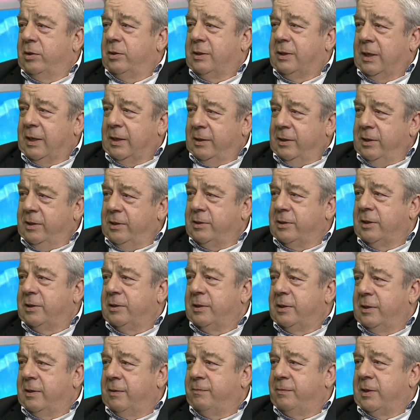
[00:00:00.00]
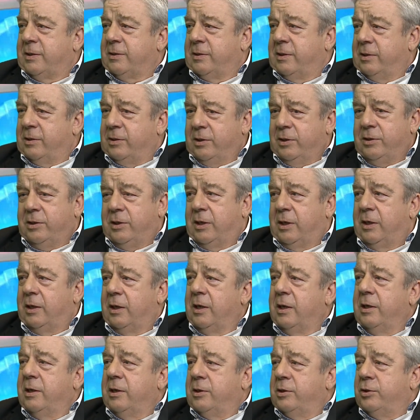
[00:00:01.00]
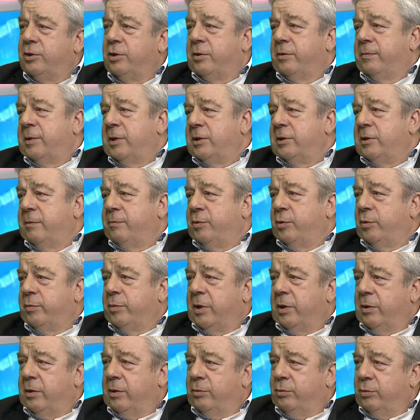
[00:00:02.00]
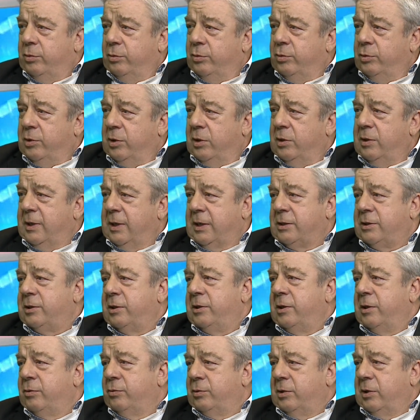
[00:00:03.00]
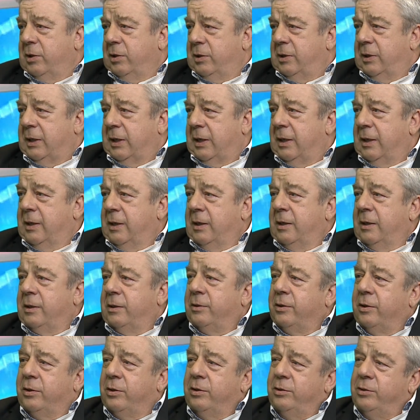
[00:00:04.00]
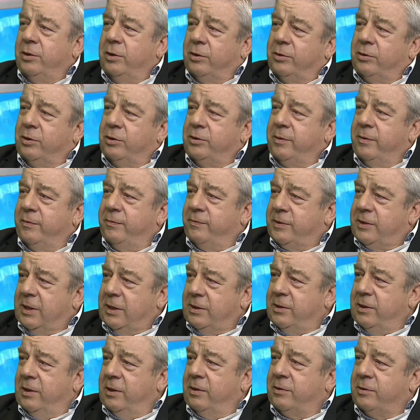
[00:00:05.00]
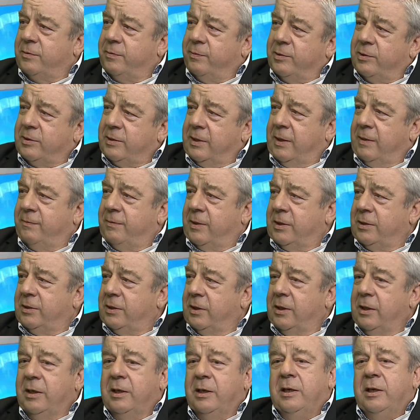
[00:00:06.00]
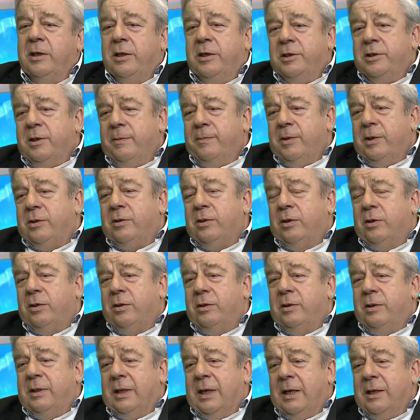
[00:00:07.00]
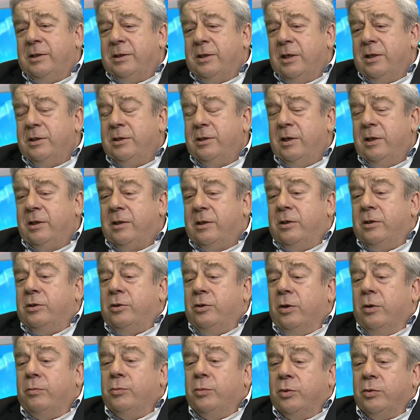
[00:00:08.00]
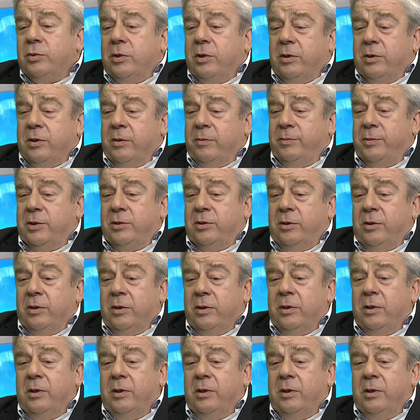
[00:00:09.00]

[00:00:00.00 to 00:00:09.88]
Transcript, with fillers: targnięcia się na własne życie, czy to będzie próba udolna, czy nieudolna, to chodzi o to, żeby wcześniej rozpoznawać i żeby to najczęściej kto mógł to robić. No,